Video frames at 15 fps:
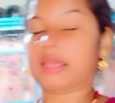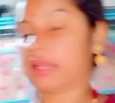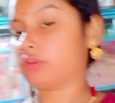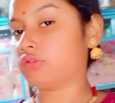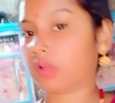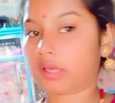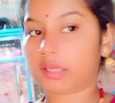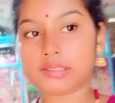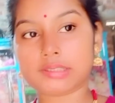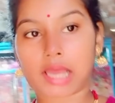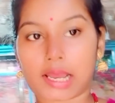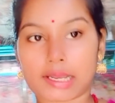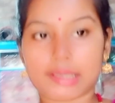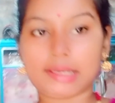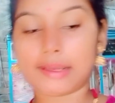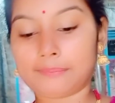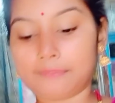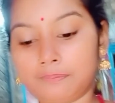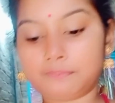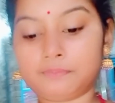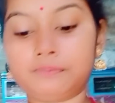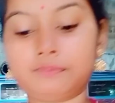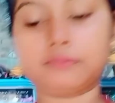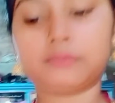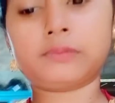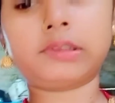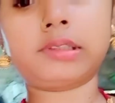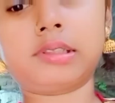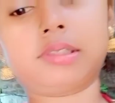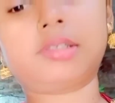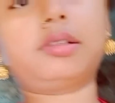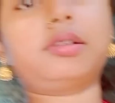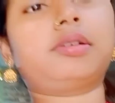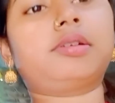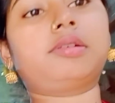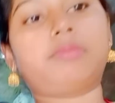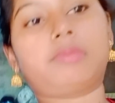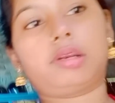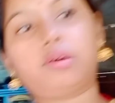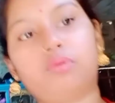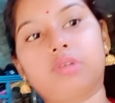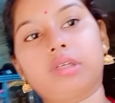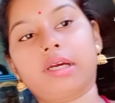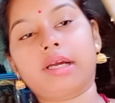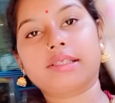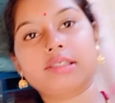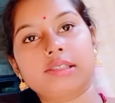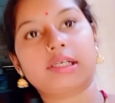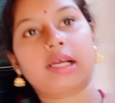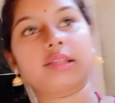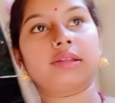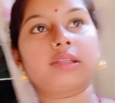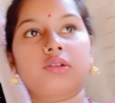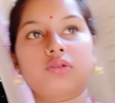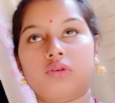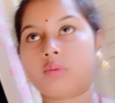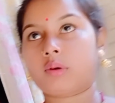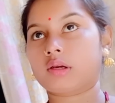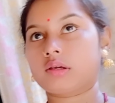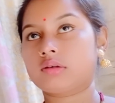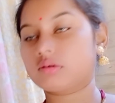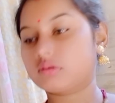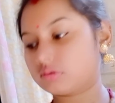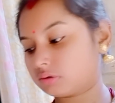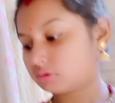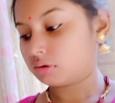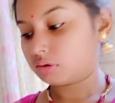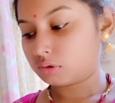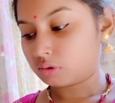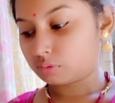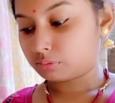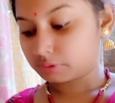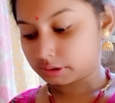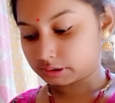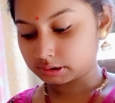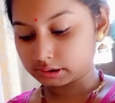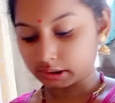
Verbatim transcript: একটু আগে চা খেলাম মানে উঠে গেছি সাতটার সময় উঠেছি